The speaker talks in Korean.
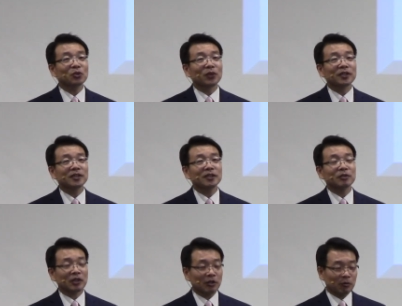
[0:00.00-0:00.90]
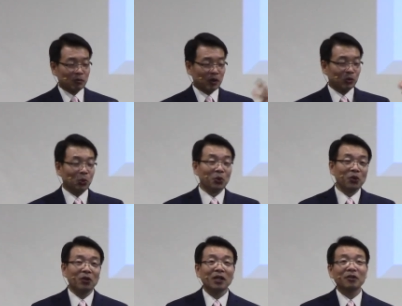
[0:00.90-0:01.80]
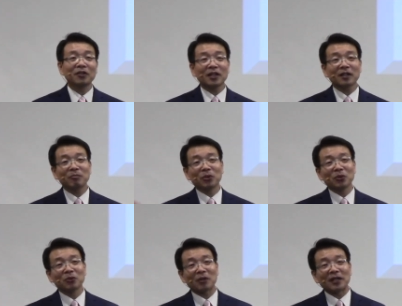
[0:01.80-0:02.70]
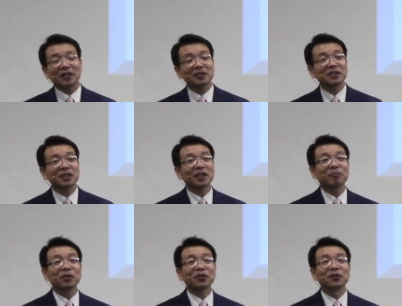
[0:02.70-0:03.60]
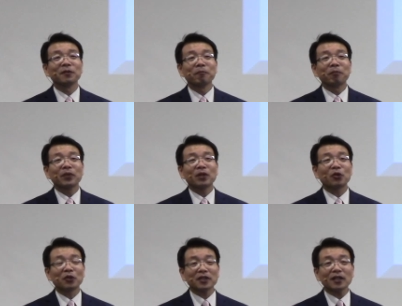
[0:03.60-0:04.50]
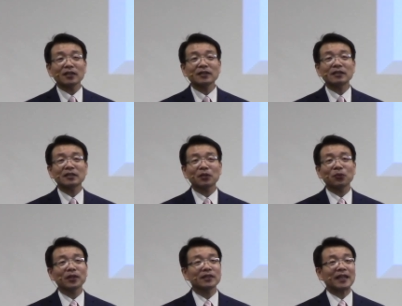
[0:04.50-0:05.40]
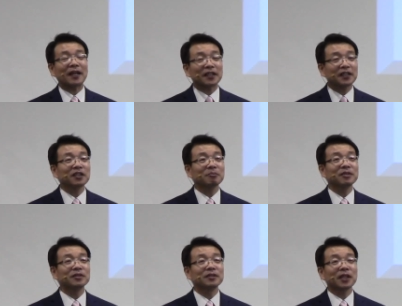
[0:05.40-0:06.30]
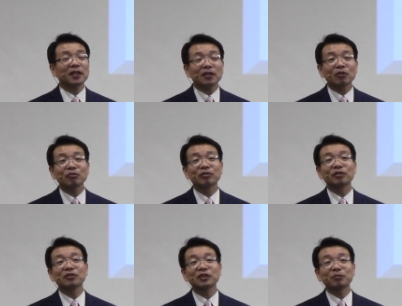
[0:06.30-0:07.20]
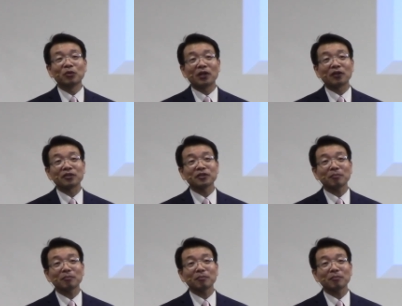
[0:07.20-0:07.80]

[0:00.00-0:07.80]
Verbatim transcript: 왠지 이렇게, 이렇게 놀러 가거나 뭐 관광지에 가면 거기다가 그렇게 왜 자기 이름을 새기려고 그러는지 몰라요. 그죠?